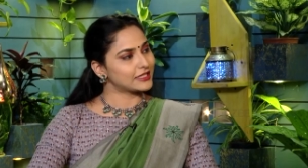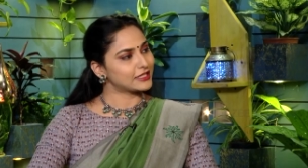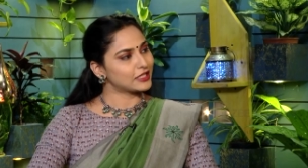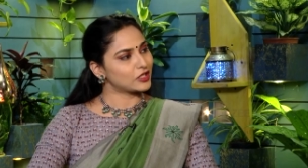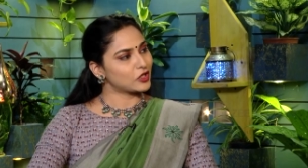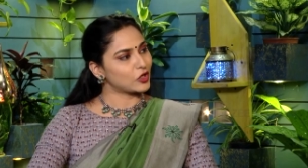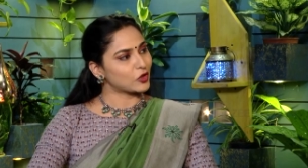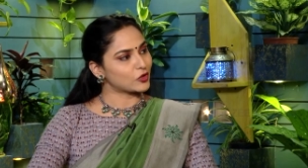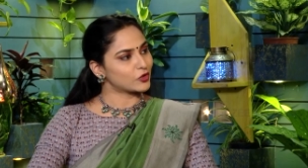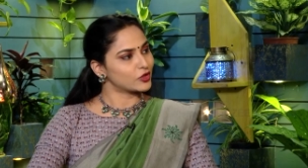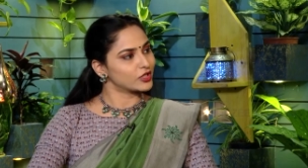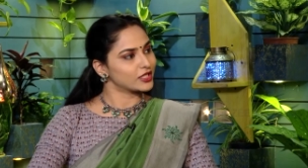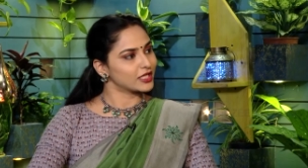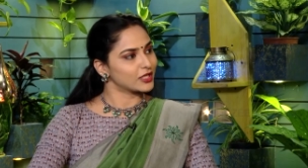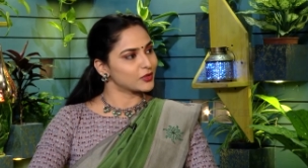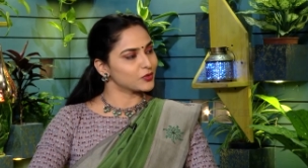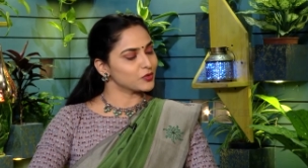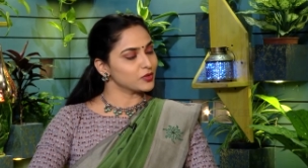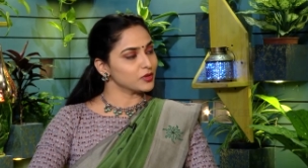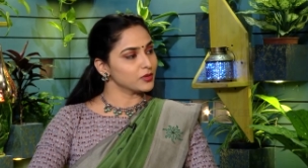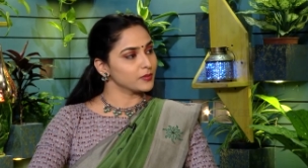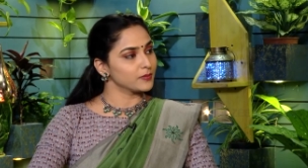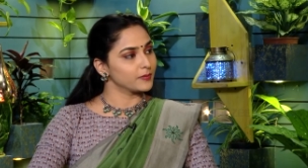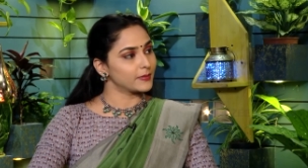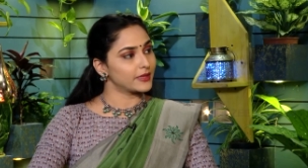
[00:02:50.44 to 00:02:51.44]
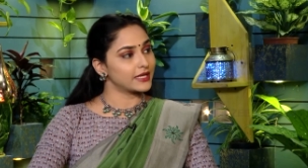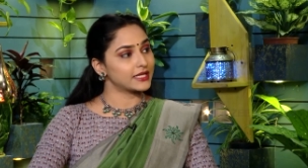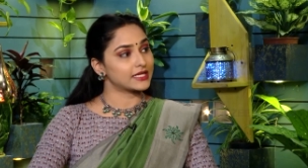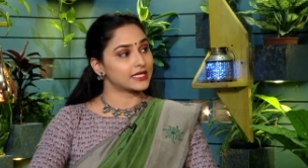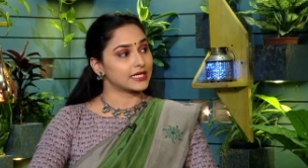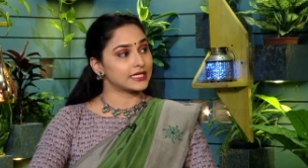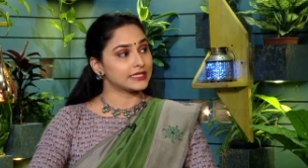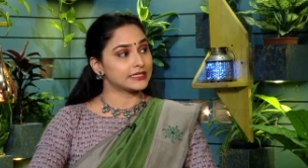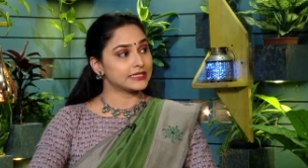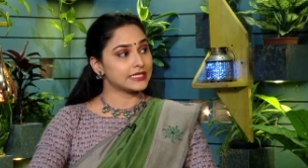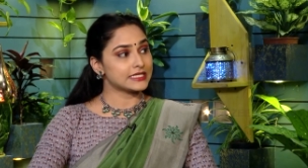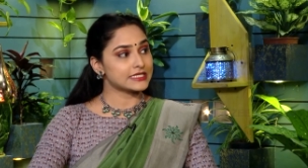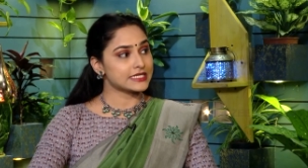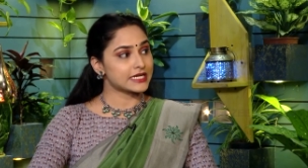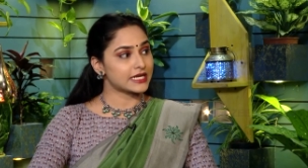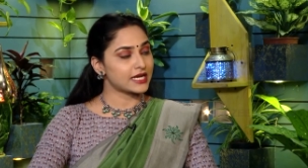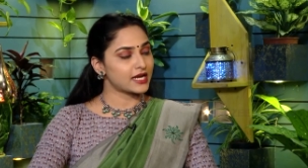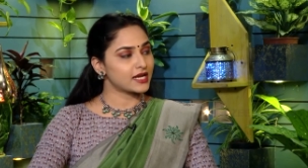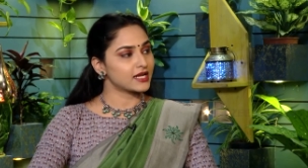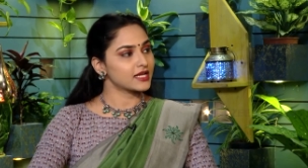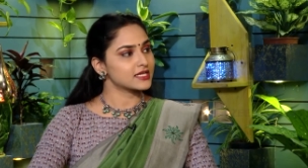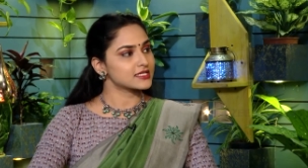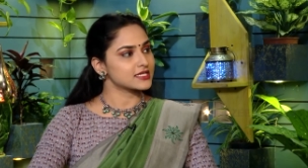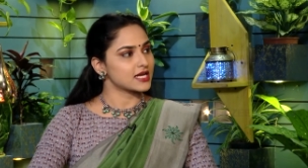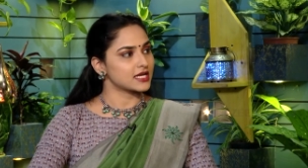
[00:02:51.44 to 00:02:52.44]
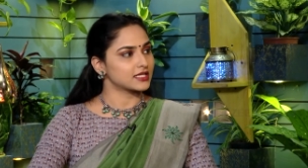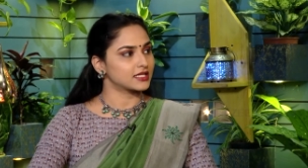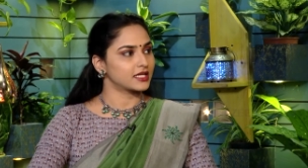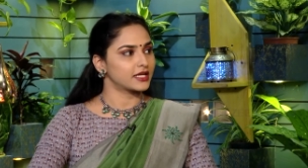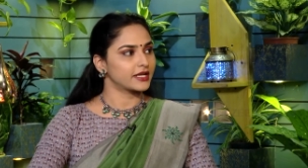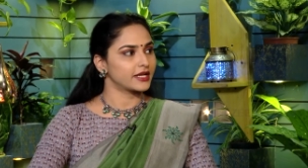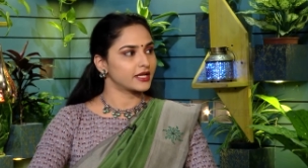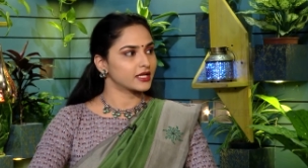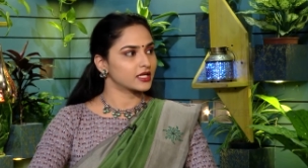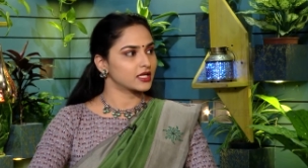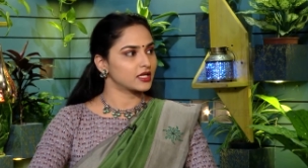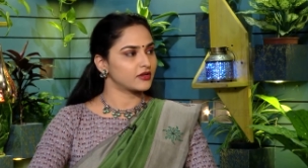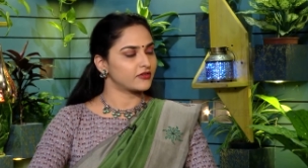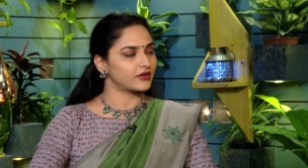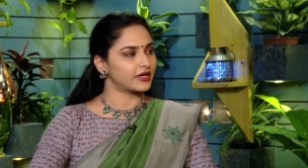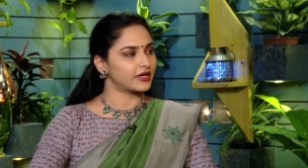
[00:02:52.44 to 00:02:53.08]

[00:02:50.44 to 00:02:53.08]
అయితే డాక్టర్ గారు మరి కల్తీ చేయడానికి సాధారణంగా